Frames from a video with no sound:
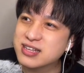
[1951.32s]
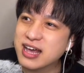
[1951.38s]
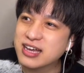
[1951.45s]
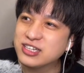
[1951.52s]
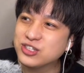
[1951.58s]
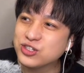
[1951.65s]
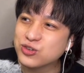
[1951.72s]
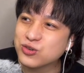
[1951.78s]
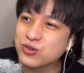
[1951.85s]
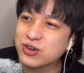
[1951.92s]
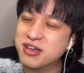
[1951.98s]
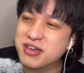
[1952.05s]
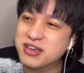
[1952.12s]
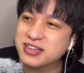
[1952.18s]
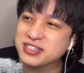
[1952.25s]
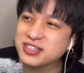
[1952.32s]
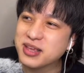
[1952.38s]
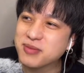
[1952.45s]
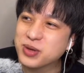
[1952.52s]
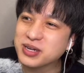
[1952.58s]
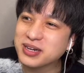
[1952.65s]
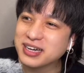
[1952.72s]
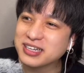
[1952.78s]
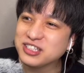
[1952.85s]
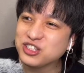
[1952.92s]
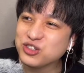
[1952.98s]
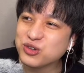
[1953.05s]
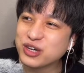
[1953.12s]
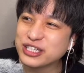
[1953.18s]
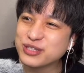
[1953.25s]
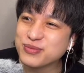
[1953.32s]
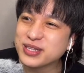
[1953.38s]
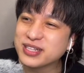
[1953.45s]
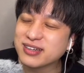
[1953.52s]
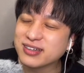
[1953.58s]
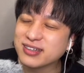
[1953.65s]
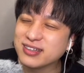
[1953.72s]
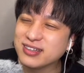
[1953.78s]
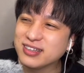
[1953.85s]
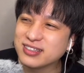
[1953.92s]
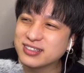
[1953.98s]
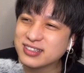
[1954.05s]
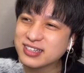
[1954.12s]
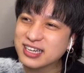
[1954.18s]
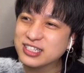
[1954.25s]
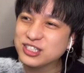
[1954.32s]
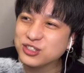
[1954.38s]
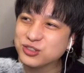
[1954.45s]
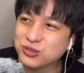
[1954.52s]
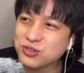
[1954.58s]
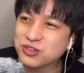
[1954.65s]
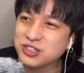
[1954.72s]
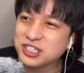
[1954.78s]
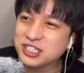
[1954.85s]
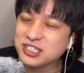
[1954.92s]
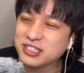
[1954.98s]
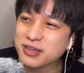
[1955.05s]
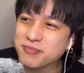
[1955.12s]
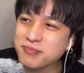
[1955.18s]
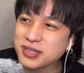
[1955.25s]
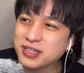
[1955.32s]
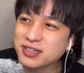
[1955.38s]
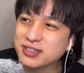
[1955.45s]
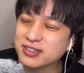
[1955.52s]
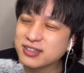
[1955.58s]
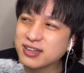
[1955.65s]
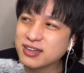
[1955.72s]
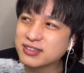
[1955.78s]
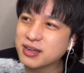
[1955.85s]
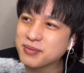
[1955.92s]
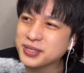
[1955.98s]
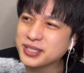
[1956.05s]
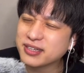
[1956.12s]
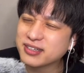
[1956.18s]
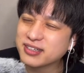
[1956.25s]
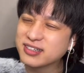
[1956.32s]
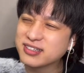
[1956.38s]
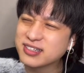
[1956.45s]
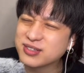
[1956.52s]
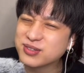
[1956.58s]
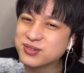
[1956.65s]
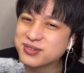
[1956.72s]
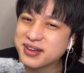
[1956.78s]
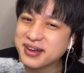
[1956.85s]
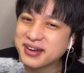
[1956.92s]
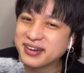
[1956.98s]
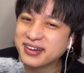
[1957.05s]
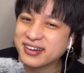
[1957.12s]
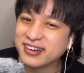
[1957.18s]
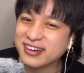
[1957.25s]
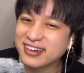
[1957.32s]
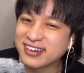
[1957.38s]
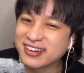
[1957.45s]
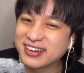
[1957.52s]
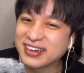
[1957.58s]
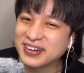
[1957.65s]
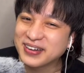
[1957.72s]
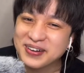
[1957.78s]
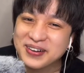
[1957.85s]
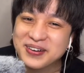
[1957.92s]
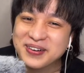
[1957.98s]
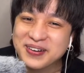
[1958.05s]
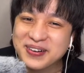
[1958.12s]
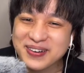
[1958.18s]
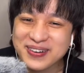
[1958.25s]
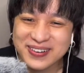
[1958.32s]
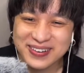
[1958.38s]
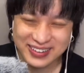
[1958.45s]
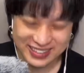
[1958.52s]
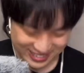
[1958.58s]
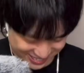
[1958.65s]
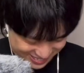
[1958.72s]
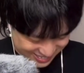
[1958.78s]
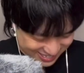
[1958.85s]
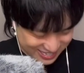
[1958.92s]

最初、ASMR 配信を始めた、最初の1年目で、なんか食べた気がするなあ